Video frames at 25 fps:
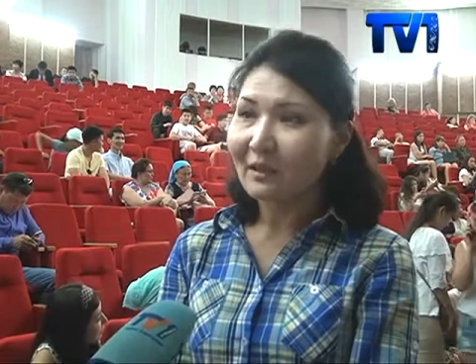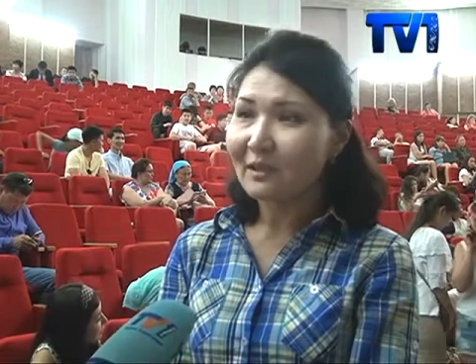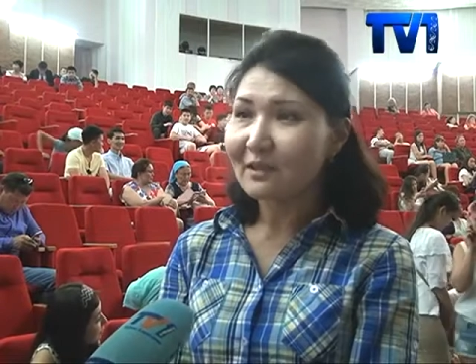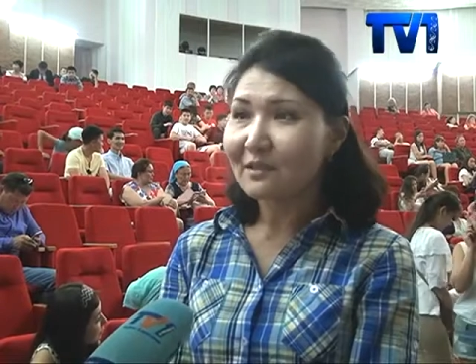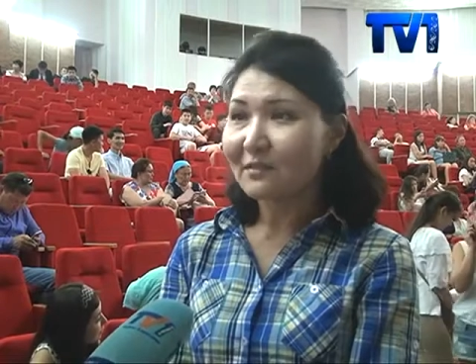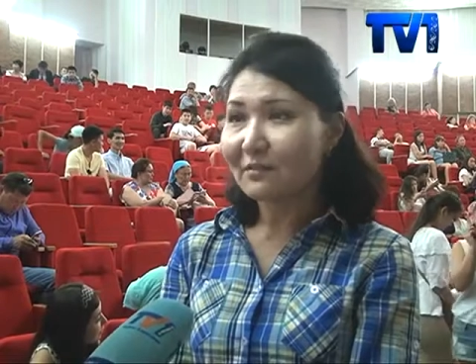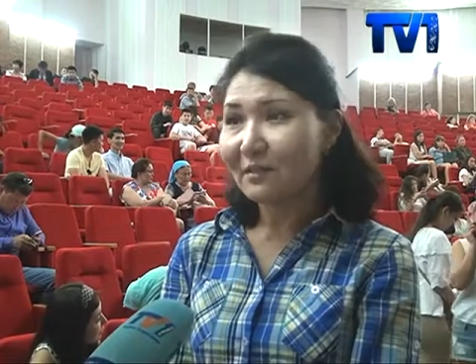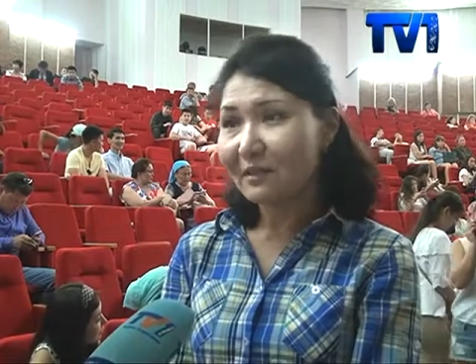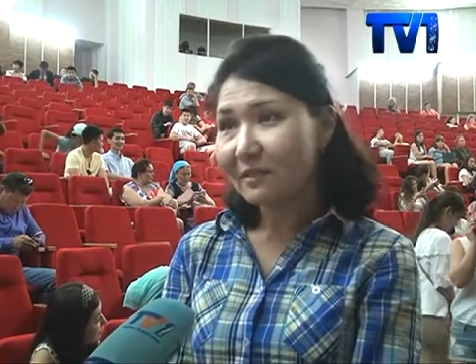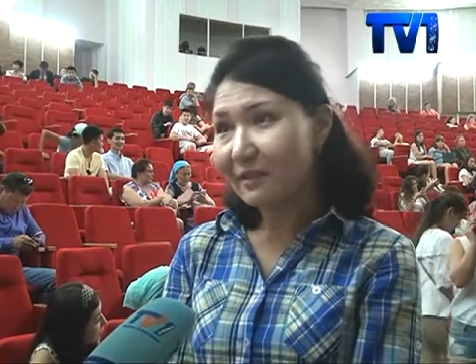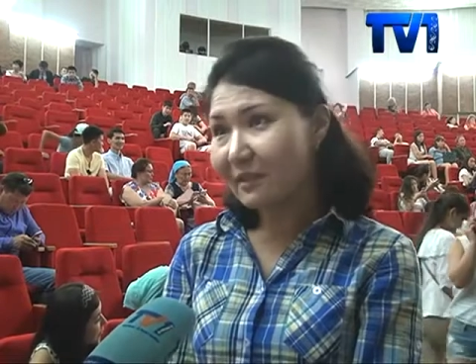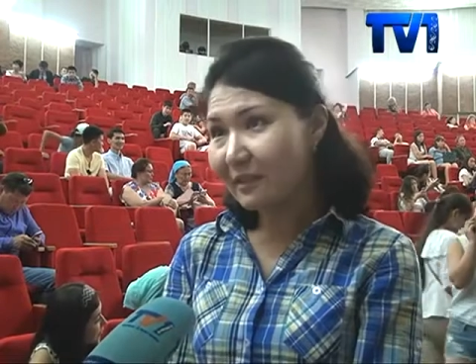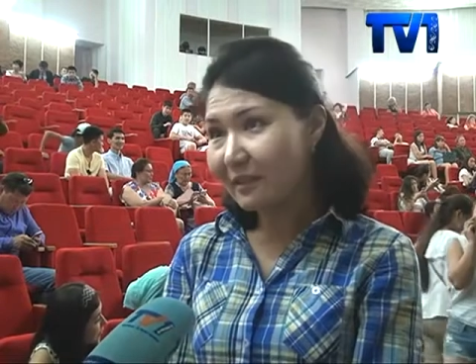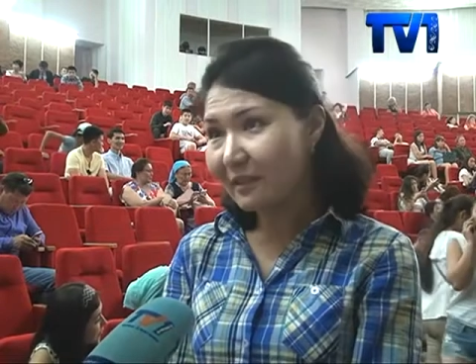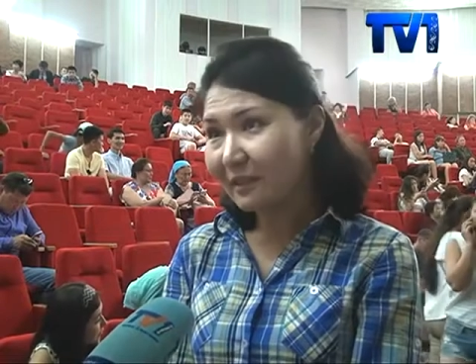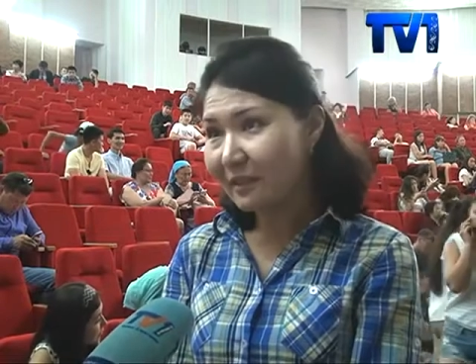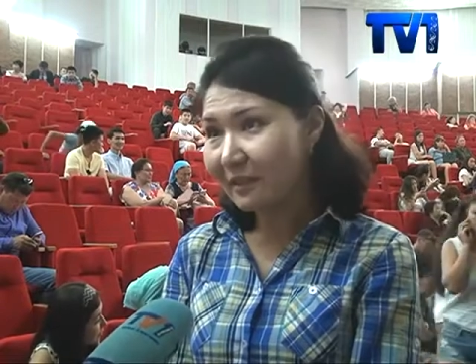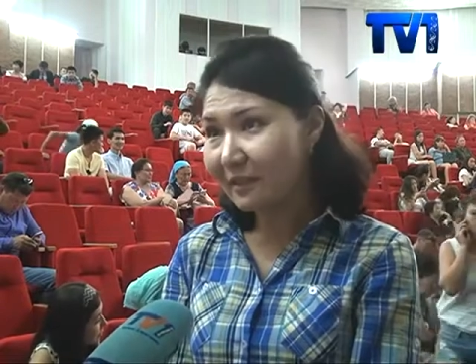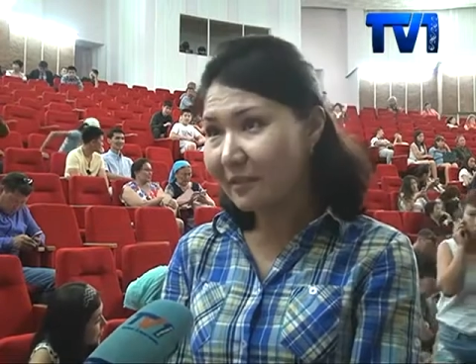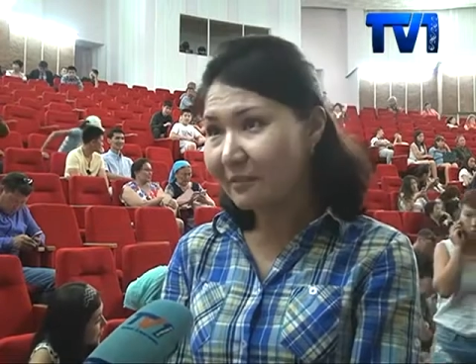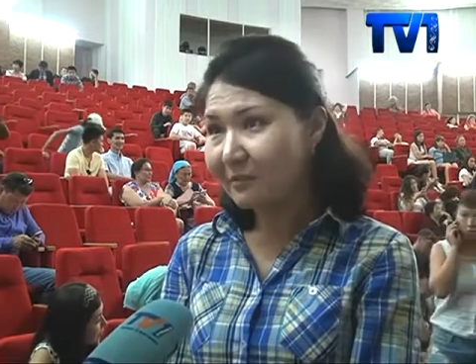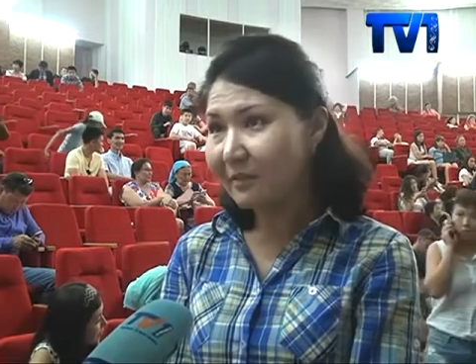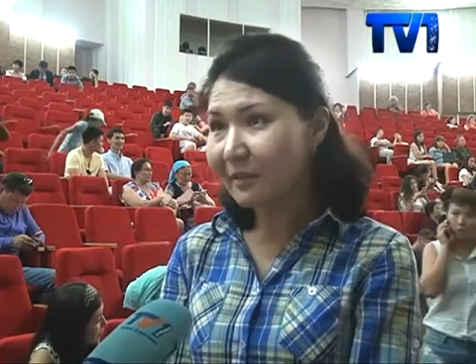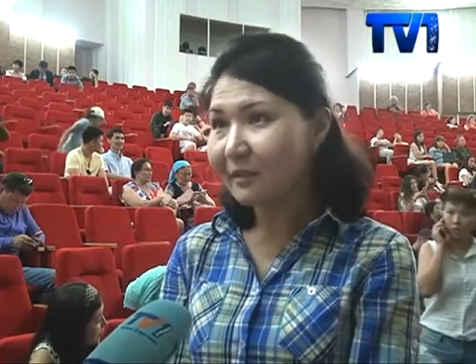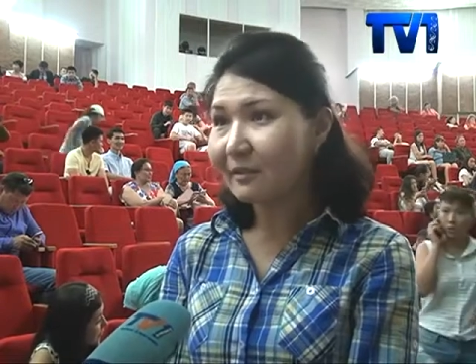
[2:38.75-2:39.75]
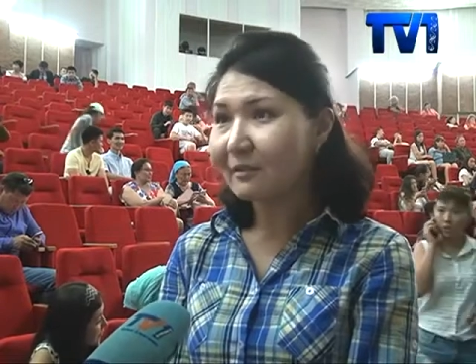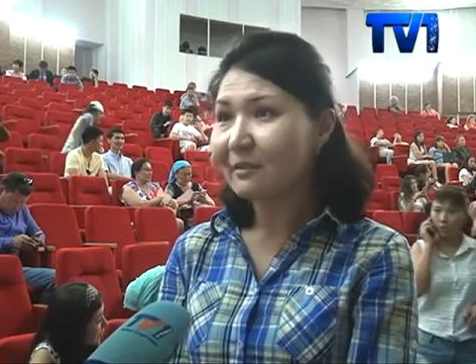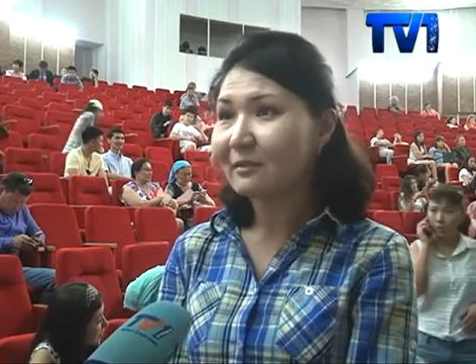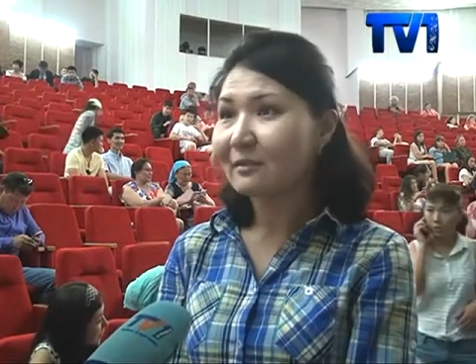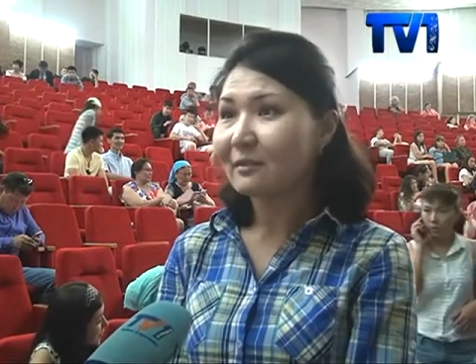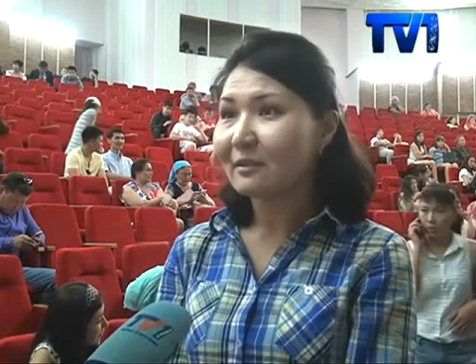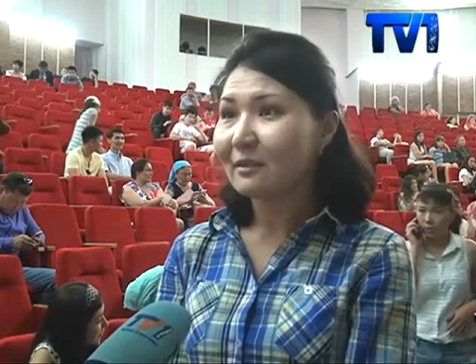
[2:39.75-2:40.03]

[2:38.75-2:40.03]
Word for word: светлая голова